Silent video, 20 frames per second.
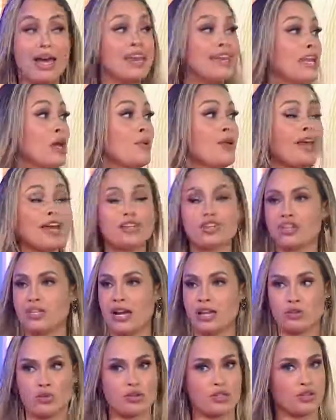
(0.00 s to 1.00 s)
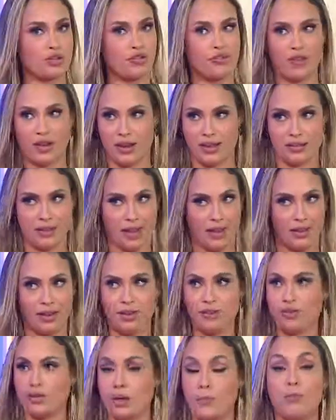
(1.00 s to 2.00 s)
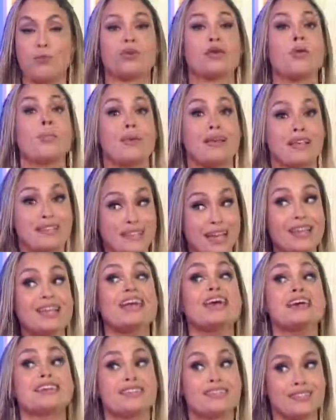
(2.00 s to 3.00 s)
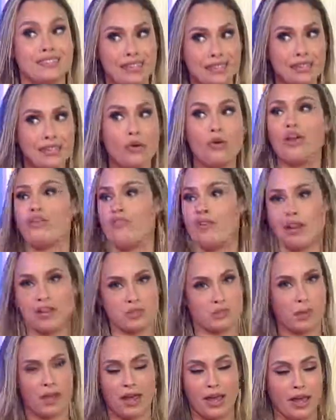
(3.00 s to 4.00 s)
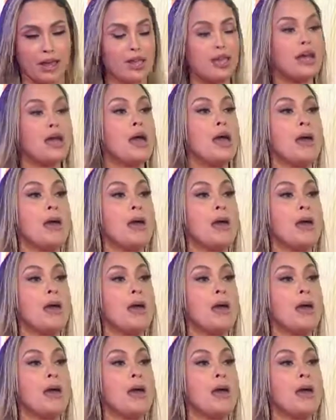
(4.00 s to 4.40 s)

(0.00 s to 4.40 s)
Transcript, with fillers: Não ia retirar as coisas que eu falei dela, e que, porque eu pensei, sim, eu ia falar isso pra ela,